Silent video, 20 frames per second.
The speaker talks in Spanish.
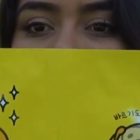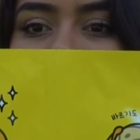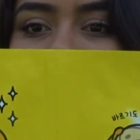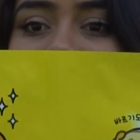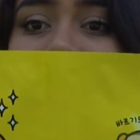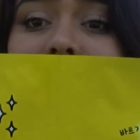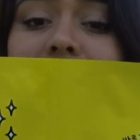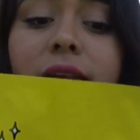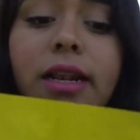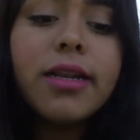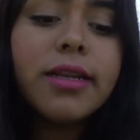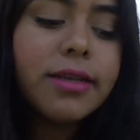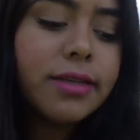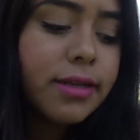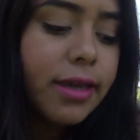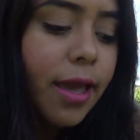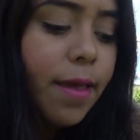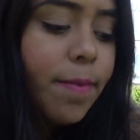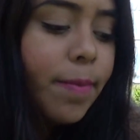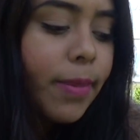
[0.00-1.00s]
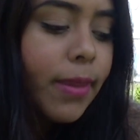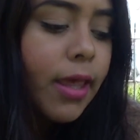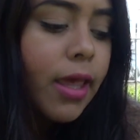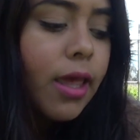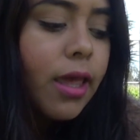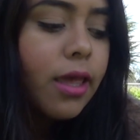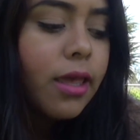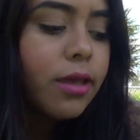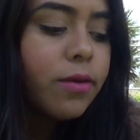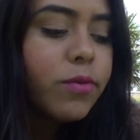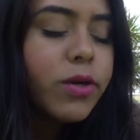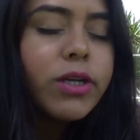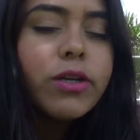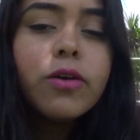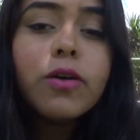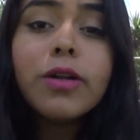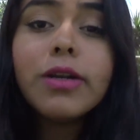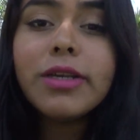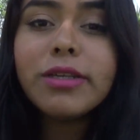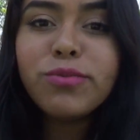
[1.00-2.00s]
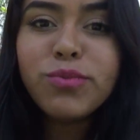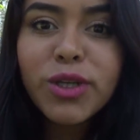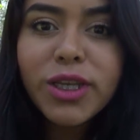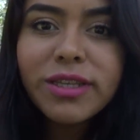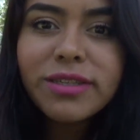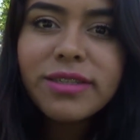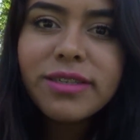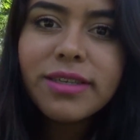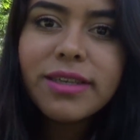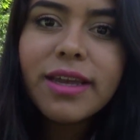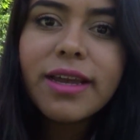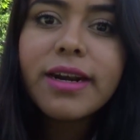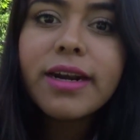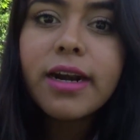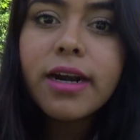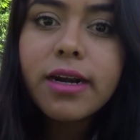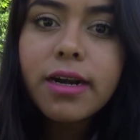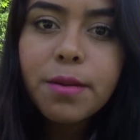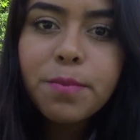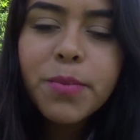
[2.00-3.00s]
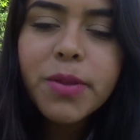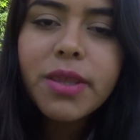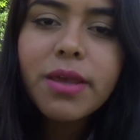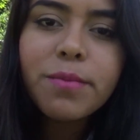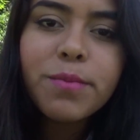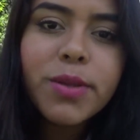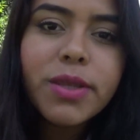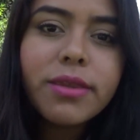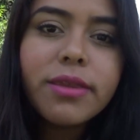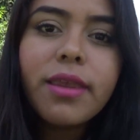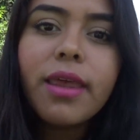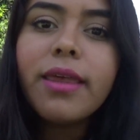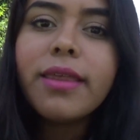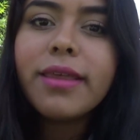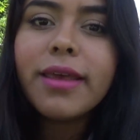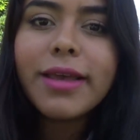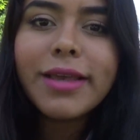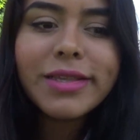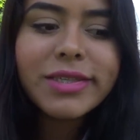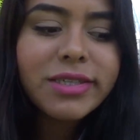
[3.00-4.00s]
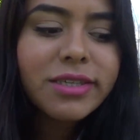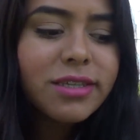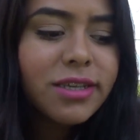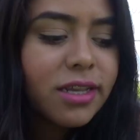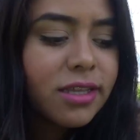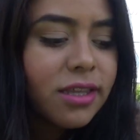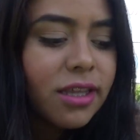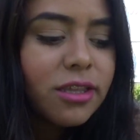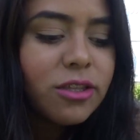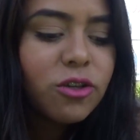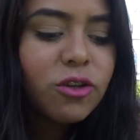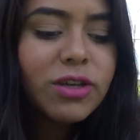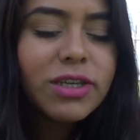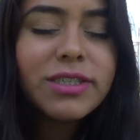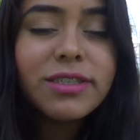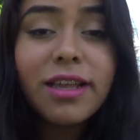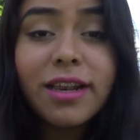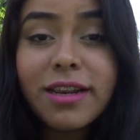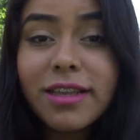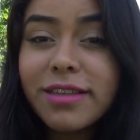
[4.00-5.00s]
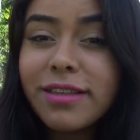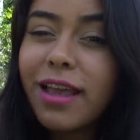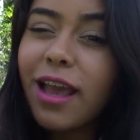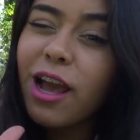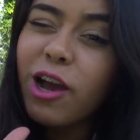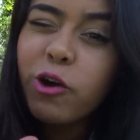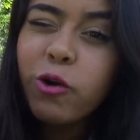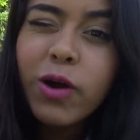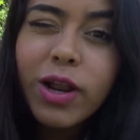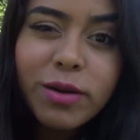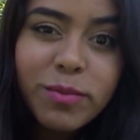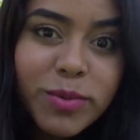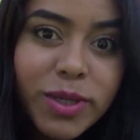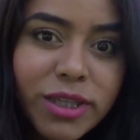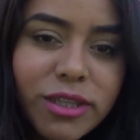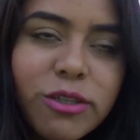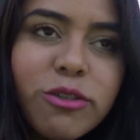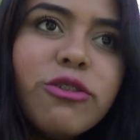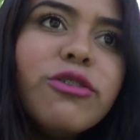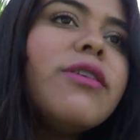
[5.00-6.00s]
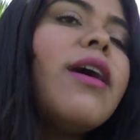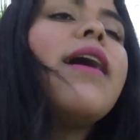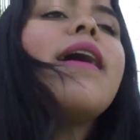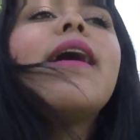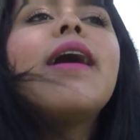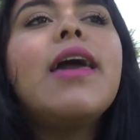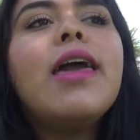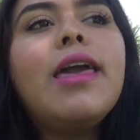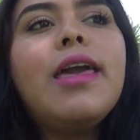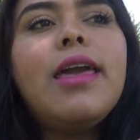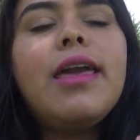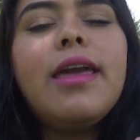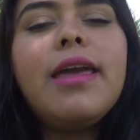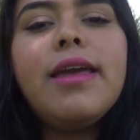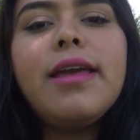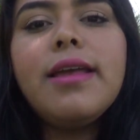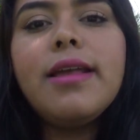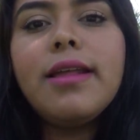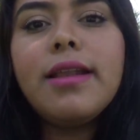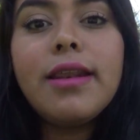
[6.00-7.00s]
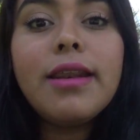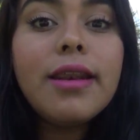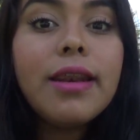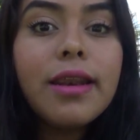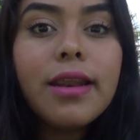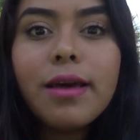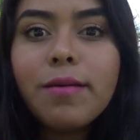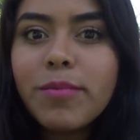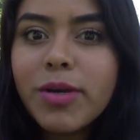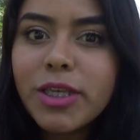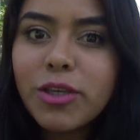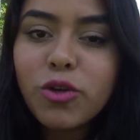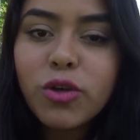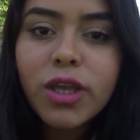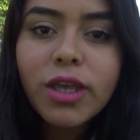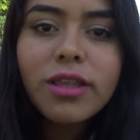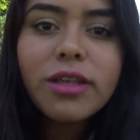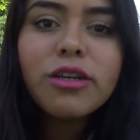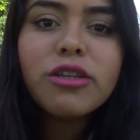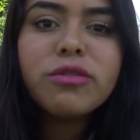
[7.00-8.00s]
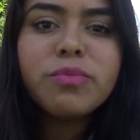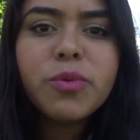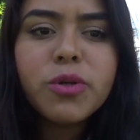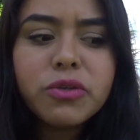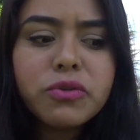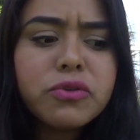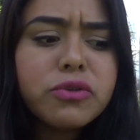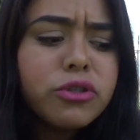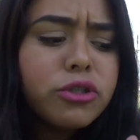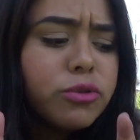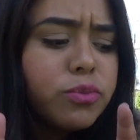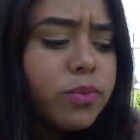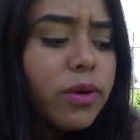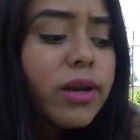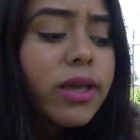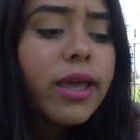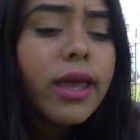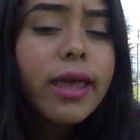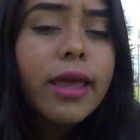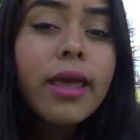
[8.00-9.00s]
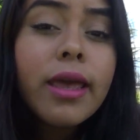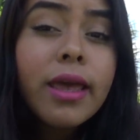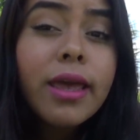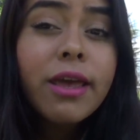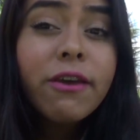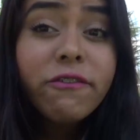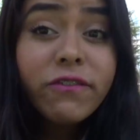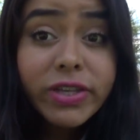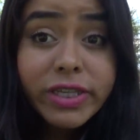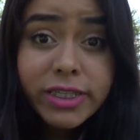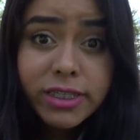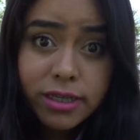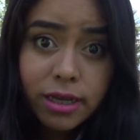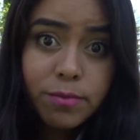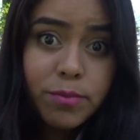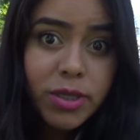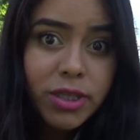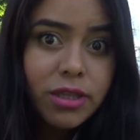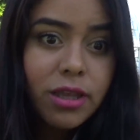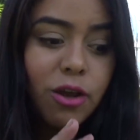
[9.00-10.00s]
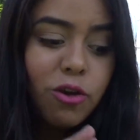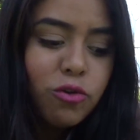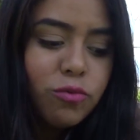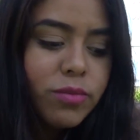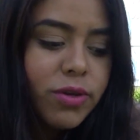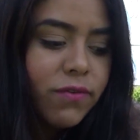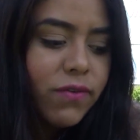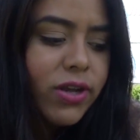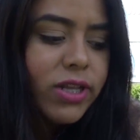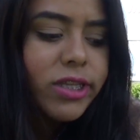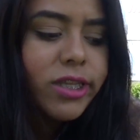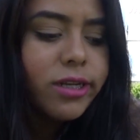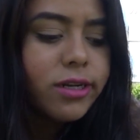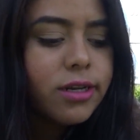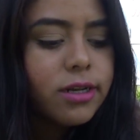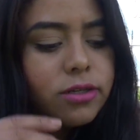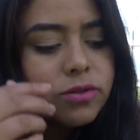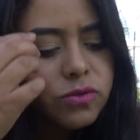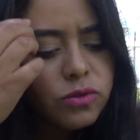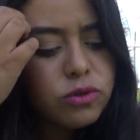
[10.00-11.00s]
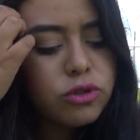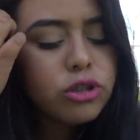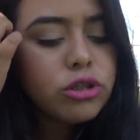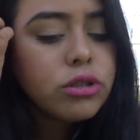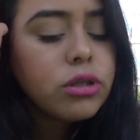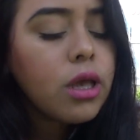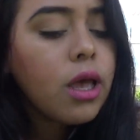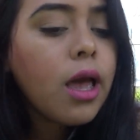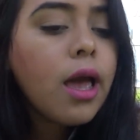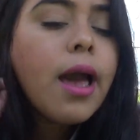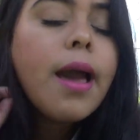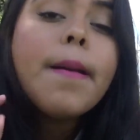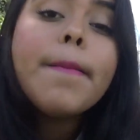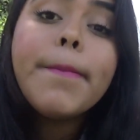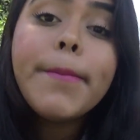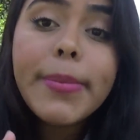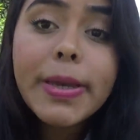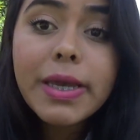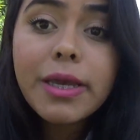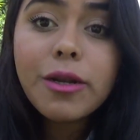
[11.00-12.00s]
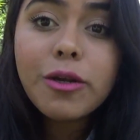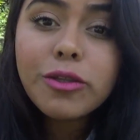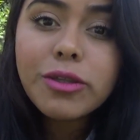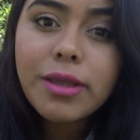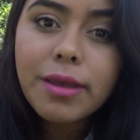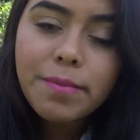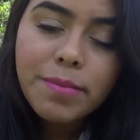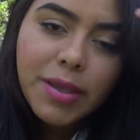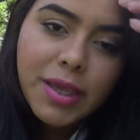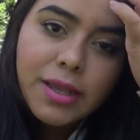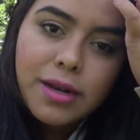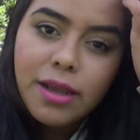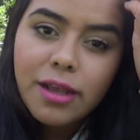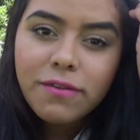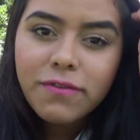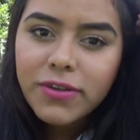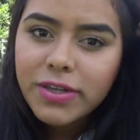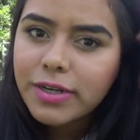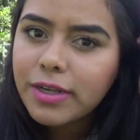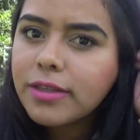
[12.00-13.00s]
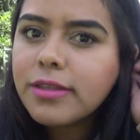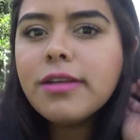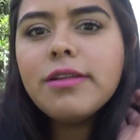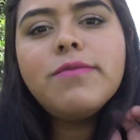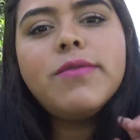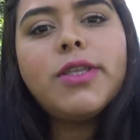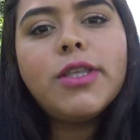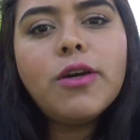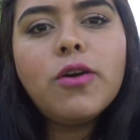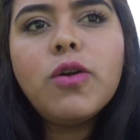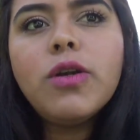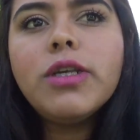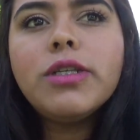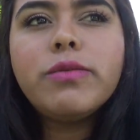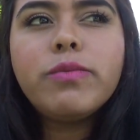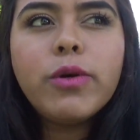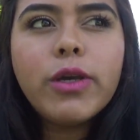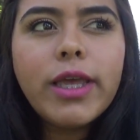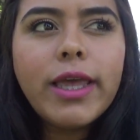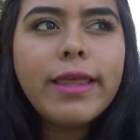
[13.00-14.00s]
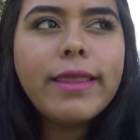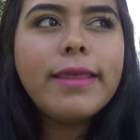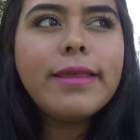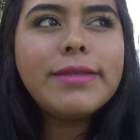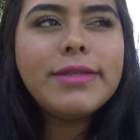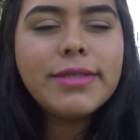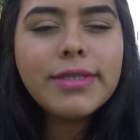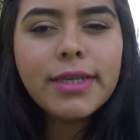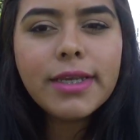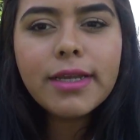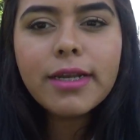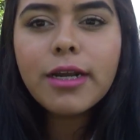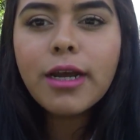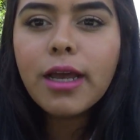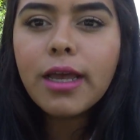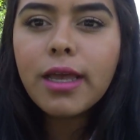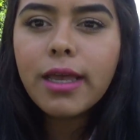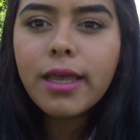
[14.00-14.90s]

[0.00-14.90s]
es esta línea y bueno, les voy a enseñar rápidamente de qué se trata toda esta línea o al menos eh, la mayoría de los productos porque físicamente aún me faltan algunos pero también al final del video les voy a decir